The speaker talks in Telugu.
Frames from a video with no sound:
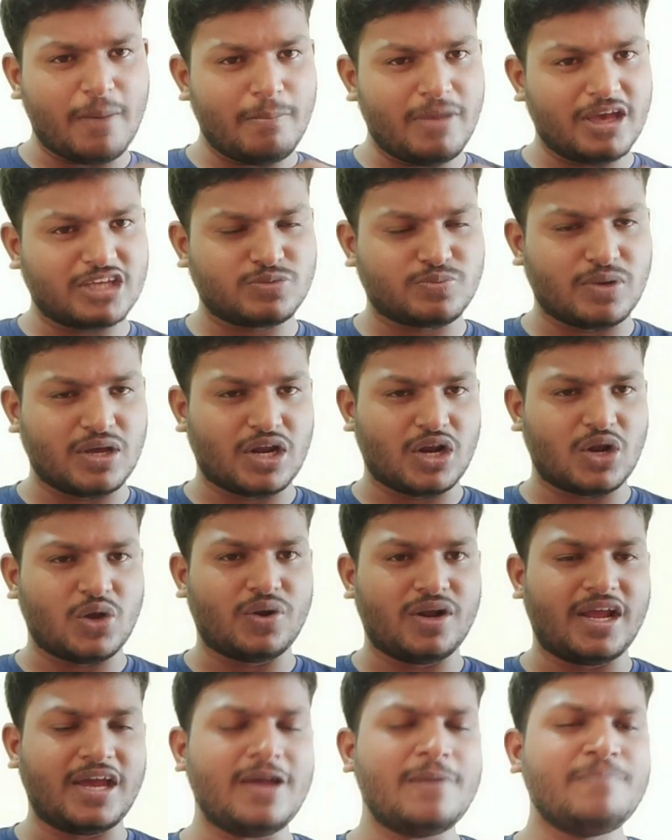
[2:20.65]
ఎంఎక్స్ ప్లేయర్లో
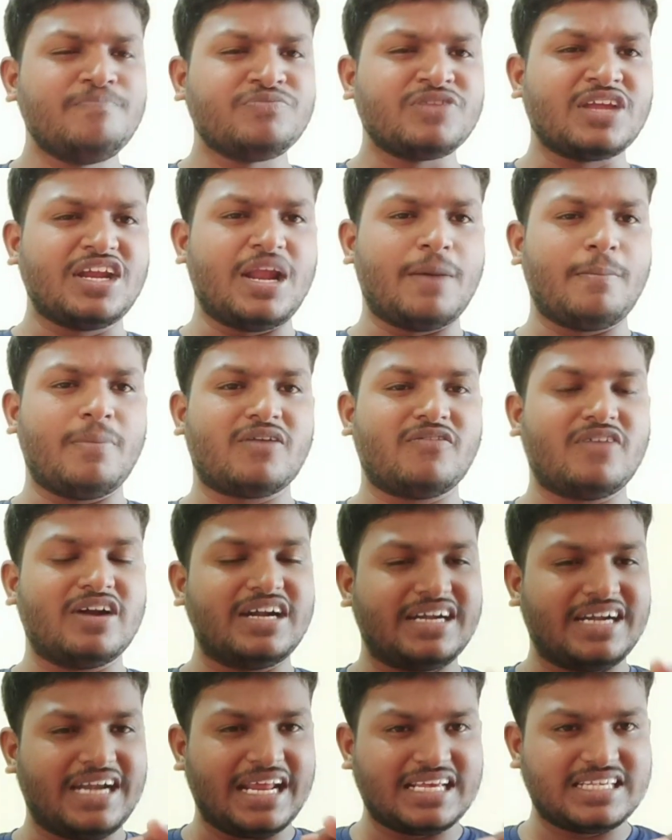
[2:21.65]
ఉన్నాయి నెంబర్
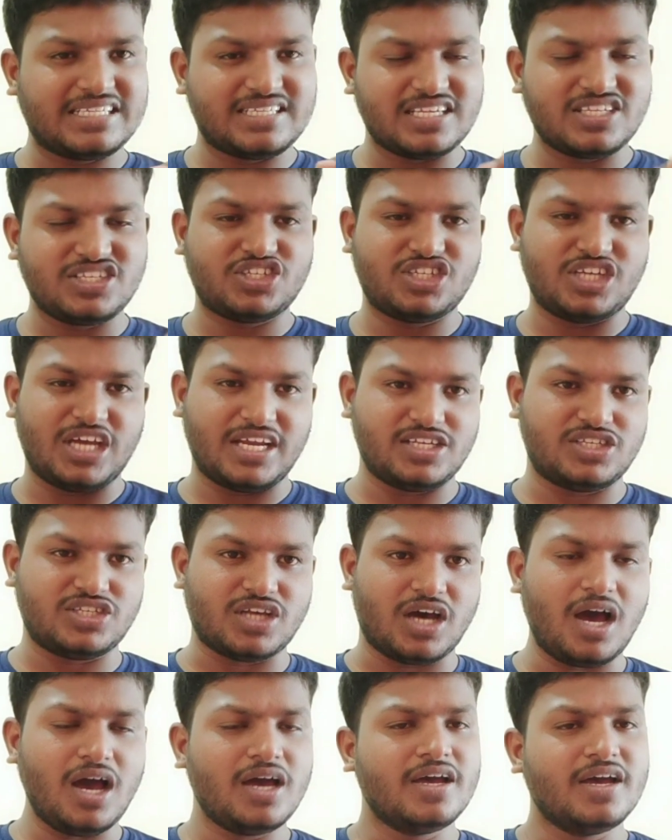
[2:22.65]
వన్ టెక్సస్
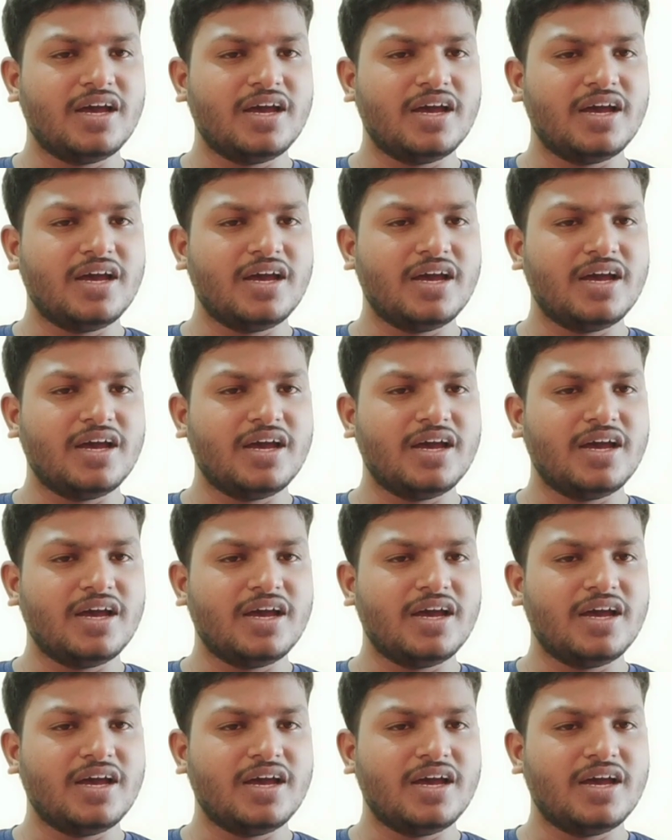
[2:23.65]
చైన్సా